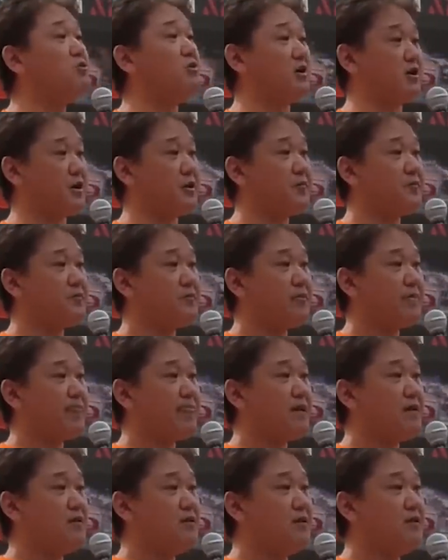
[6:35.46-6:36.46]
かるわ
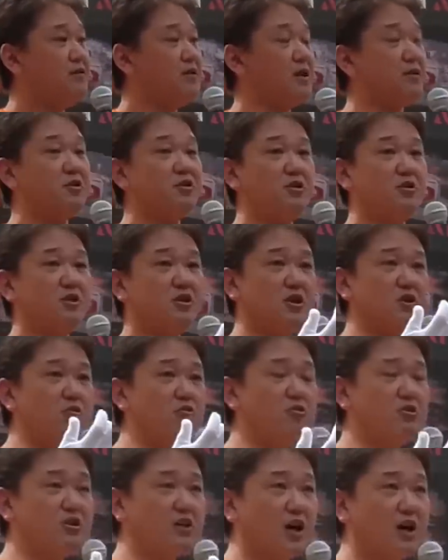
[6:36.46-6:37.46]
け。で、
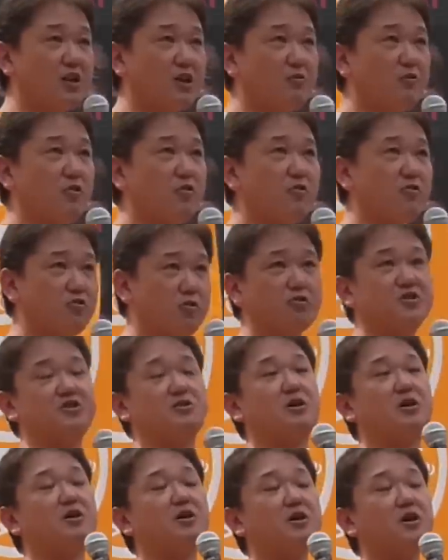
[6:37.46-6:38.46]
昨日来た方もそう
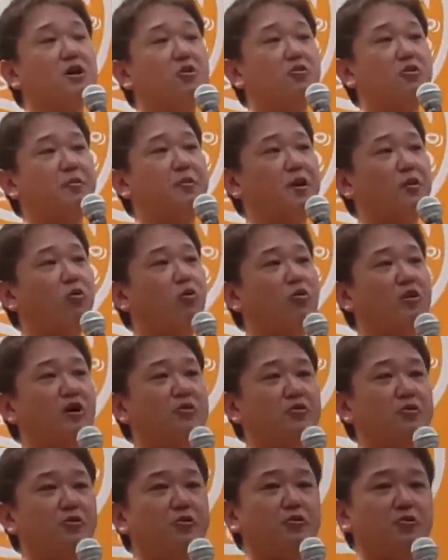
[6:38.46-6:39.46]
でした。やっぱり高
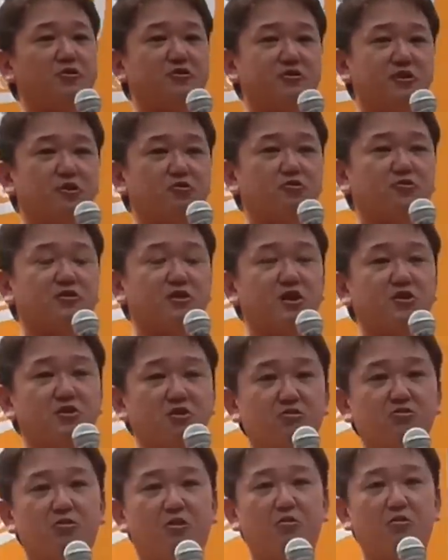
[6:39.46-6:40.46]
額療養費制度を
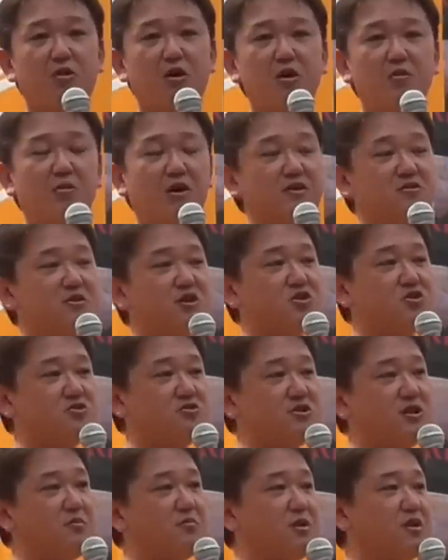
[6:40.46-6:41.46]
使ってると、毎月
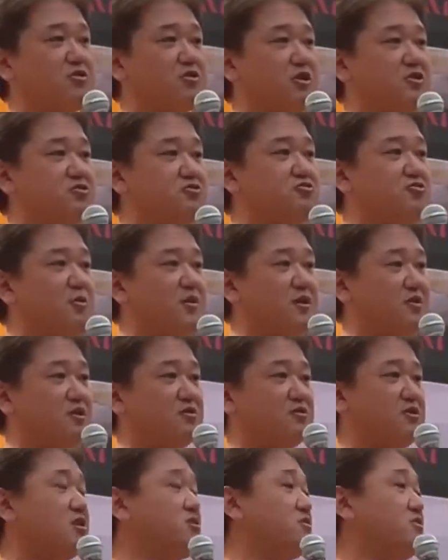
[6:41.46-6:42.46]
じゅうさんまんとかじゅうよんまん
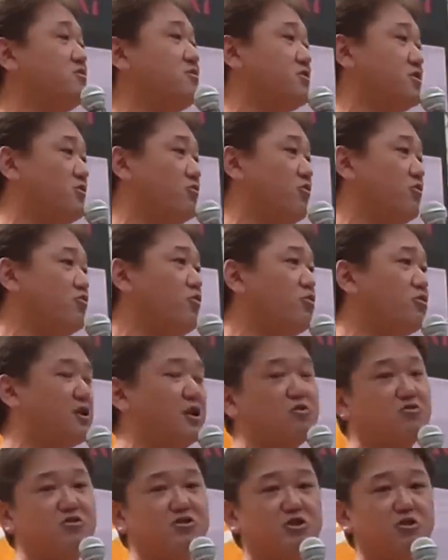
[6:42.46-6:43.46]
とか使ってるんですけど、
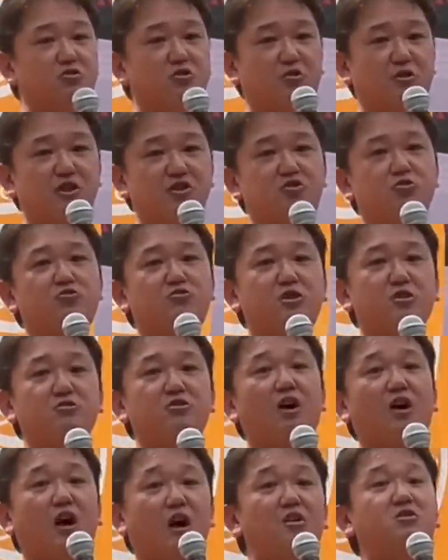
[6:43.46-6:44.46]
トータルの治療費がいちおく
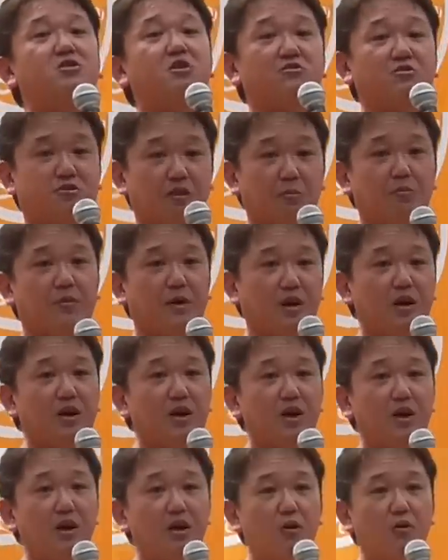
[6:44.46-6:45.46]
えんぐらいかかってるんです、やっぱ
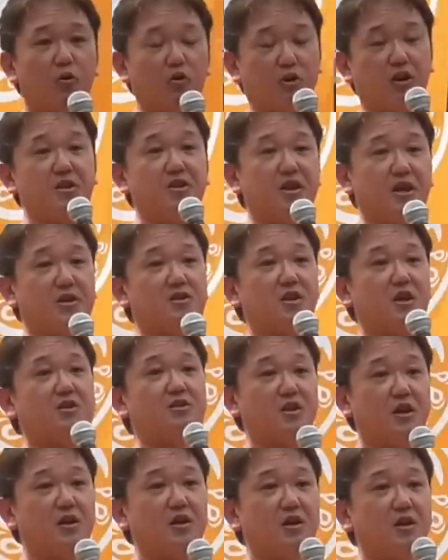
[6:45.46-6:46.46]
り。保険でやっ
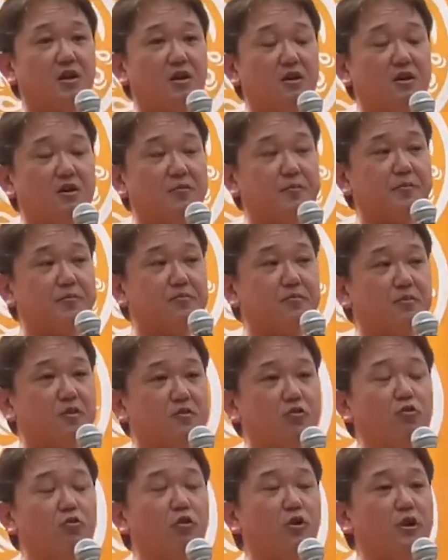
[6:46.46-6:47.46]
たって。
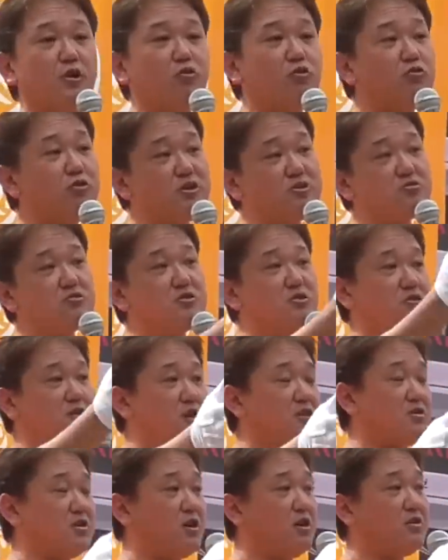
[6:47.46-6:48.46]
そのお金どこに行くんで
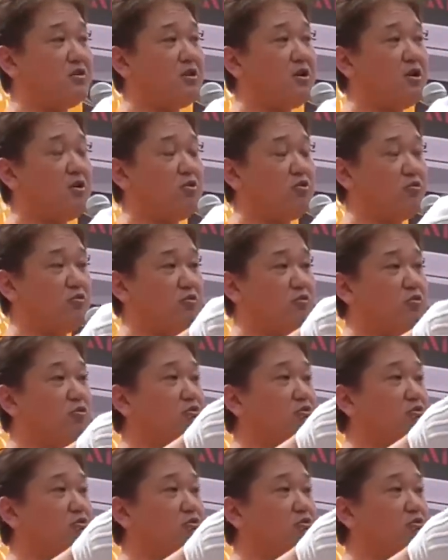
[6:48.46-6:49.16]
すかって言ったら、